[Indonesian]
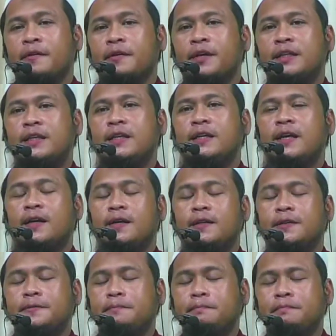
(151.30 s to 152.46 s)

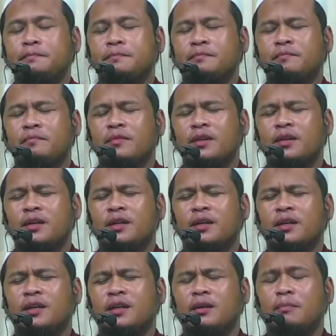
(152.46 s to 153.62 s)
ketika
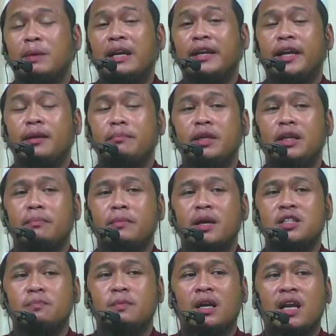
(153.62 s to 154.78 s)
uh, panen minimal
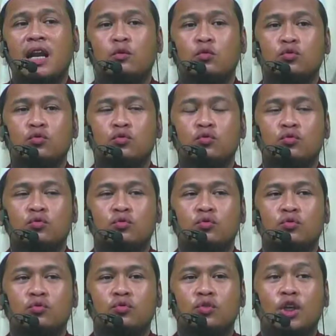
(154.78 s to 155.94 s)

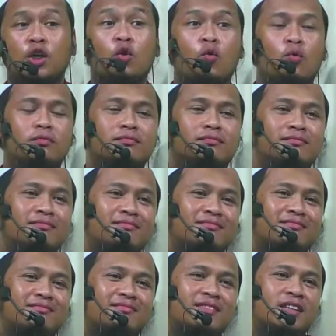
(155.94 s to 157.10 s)
900 kilo
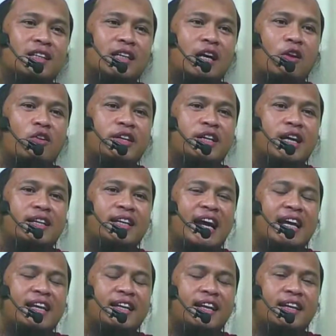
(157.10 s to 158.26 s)
kalau dia
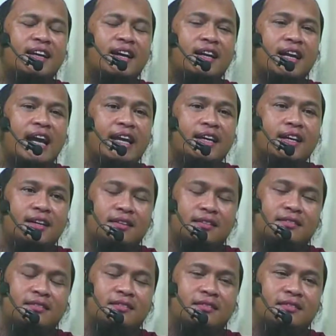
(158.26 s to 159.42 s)
dialiri dengan air
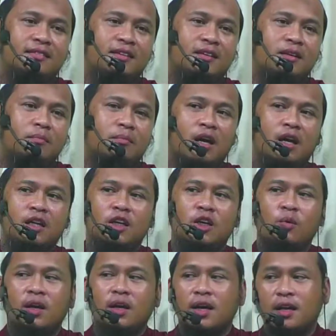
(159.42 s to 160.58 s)
maka
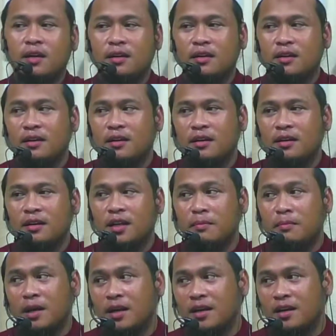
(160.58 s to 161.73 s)
dikeluarkan
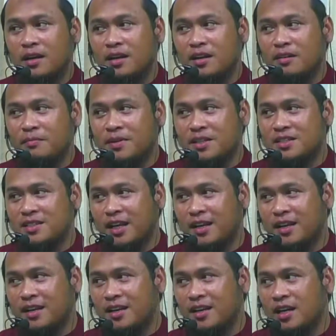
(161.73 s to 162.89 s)
5
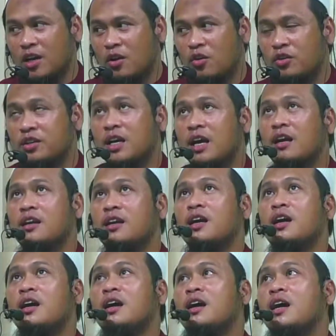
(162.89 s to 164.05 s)
persen kalau
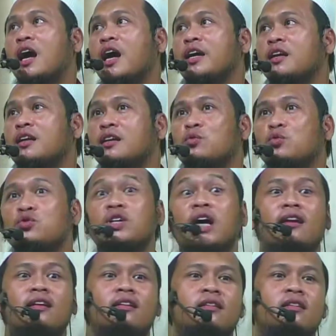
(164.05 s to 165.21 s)
karena air
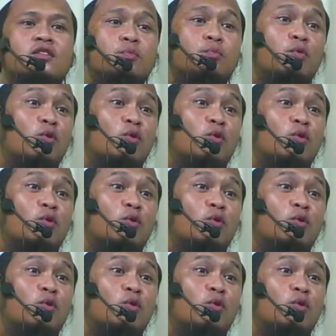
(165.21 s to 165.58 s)
hujan 10